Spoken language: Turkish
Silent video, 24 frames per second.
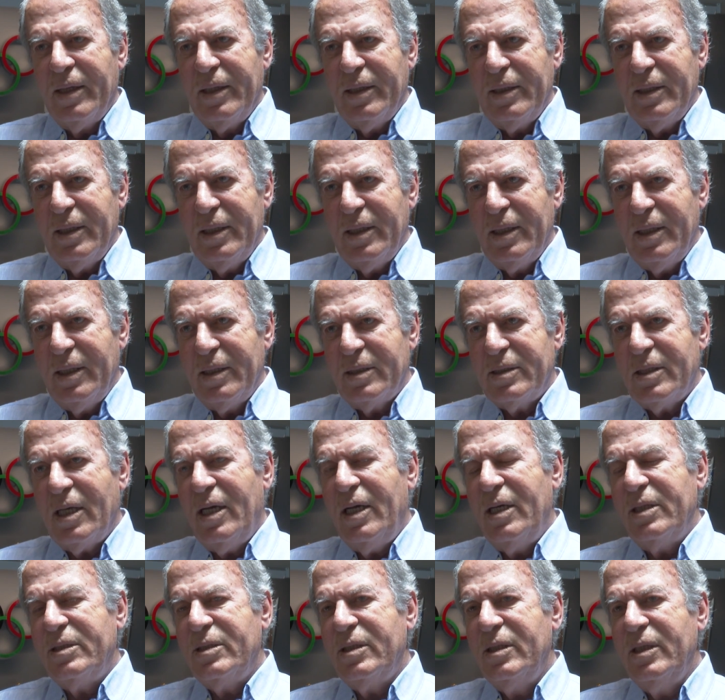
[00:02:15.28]
e,
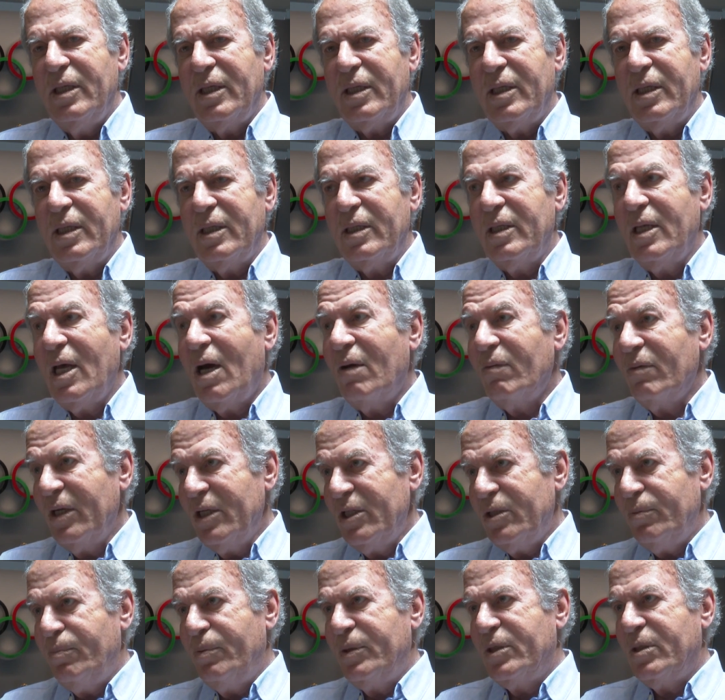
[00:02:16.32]
saha içindeki
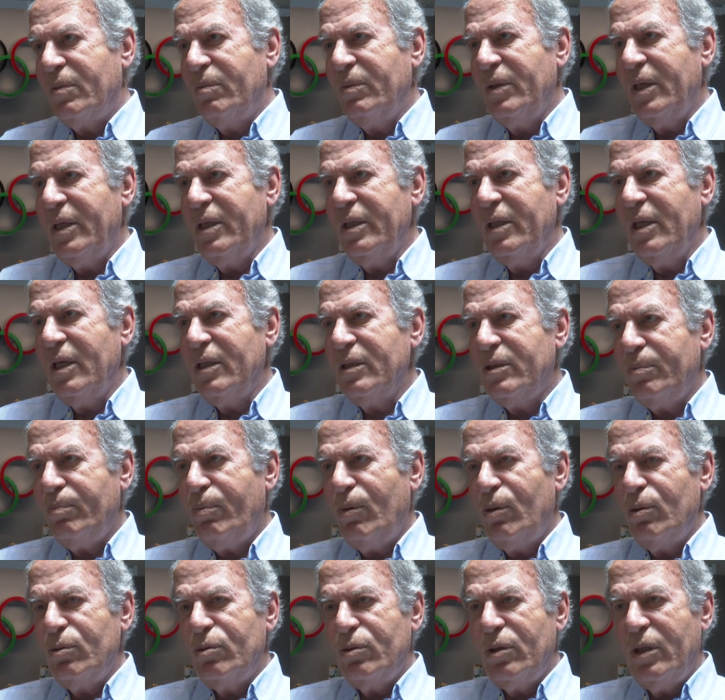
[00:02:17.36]
davranış biçimlerinden,
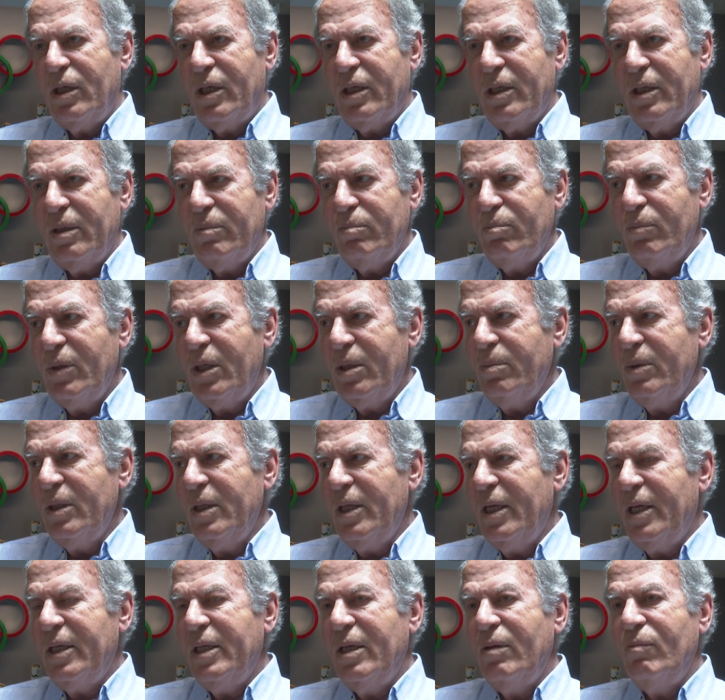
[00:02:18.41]
sporcuların
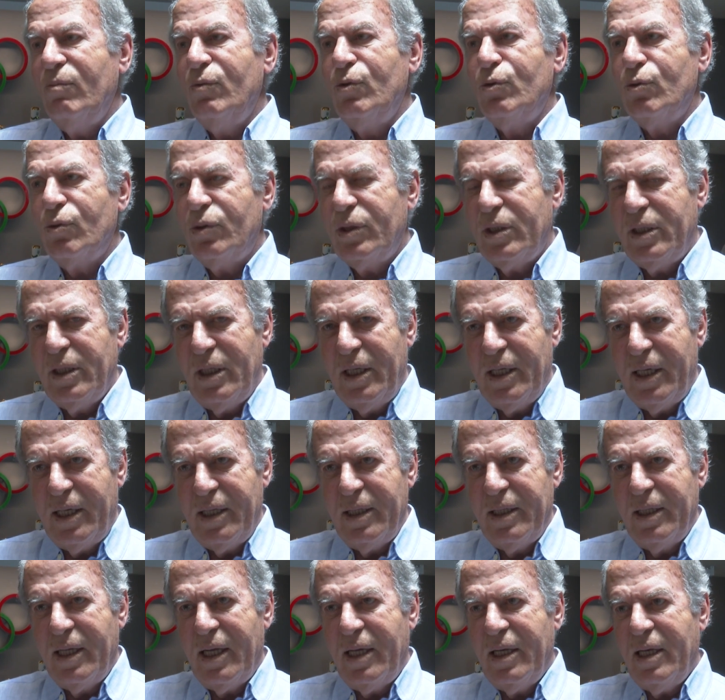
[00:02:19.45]
birbirlerine vücut
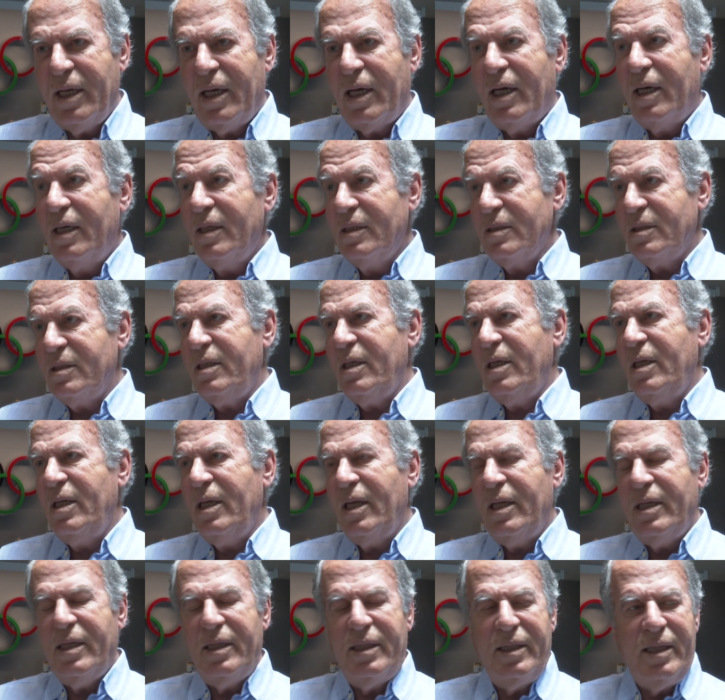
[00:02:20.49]
dillerinden, ağız
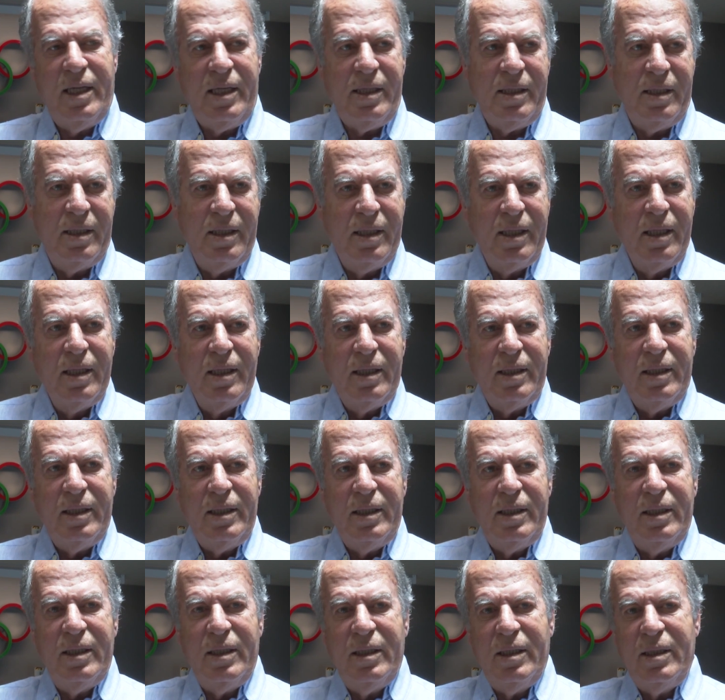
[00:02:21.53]
dillerinden e,
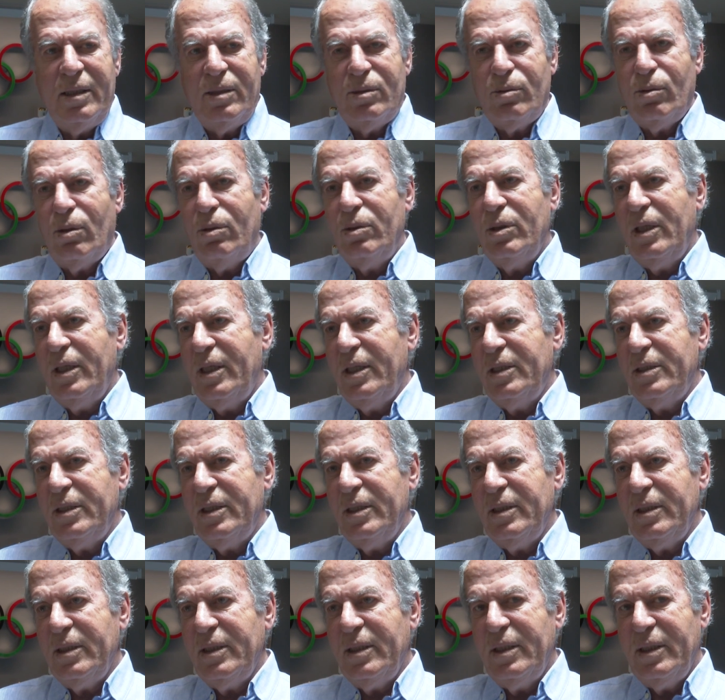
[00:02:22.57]
son derece
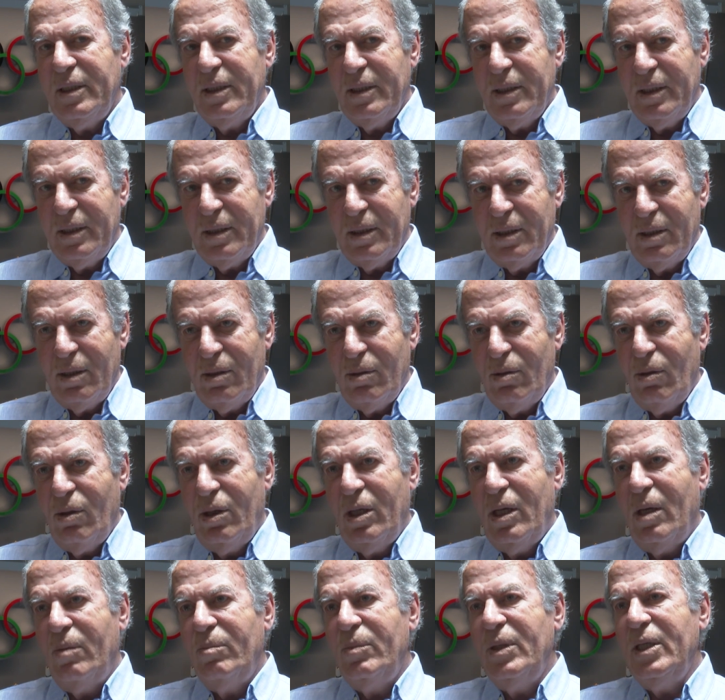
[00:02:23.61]
e,
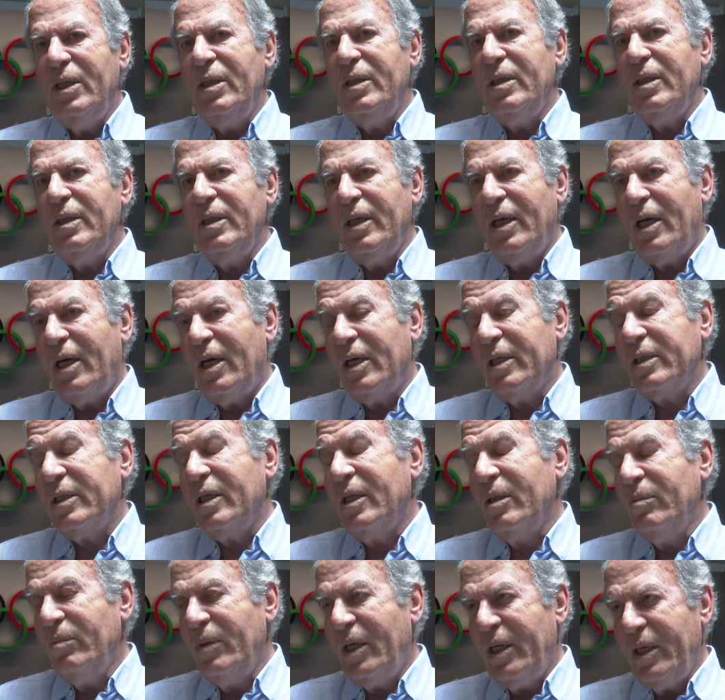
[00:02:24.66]
önemli e,
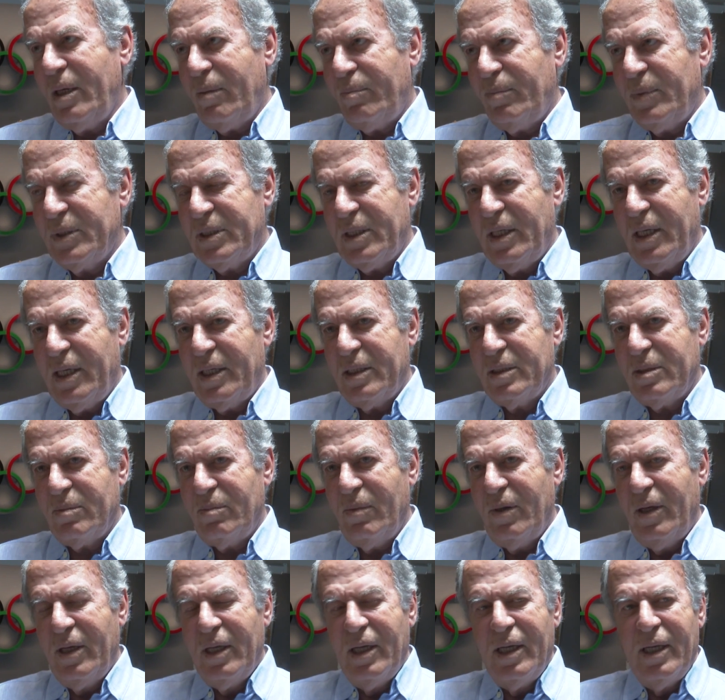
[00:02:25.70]
aktarımlar yapması lazım.
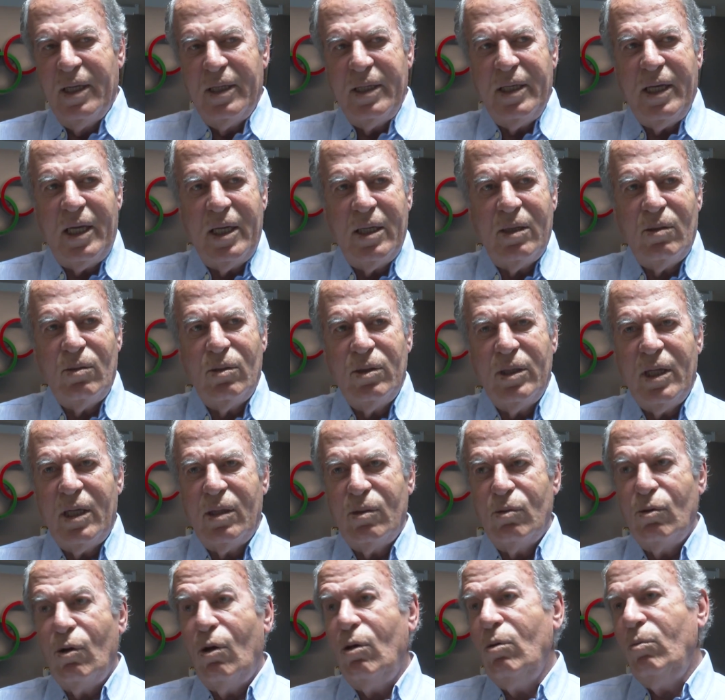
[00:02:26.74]
Yani onlar
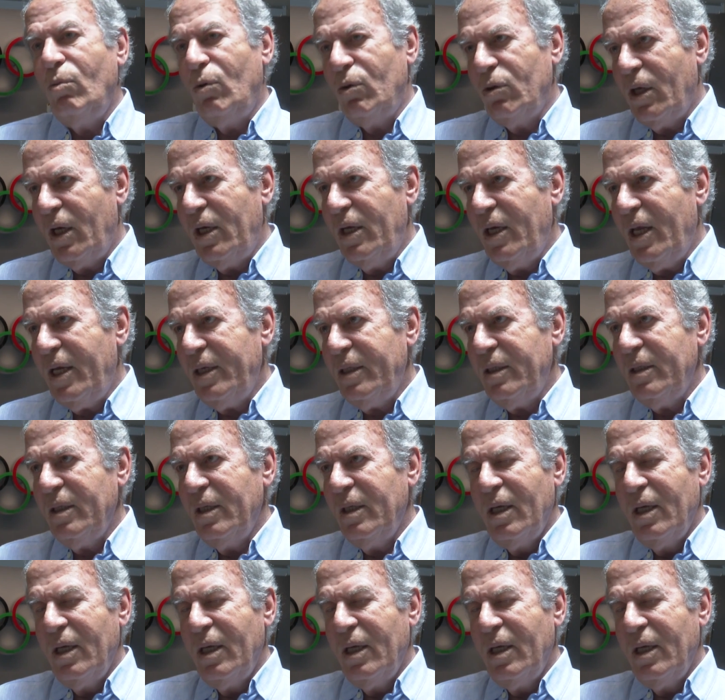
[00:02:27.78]
rol modeller.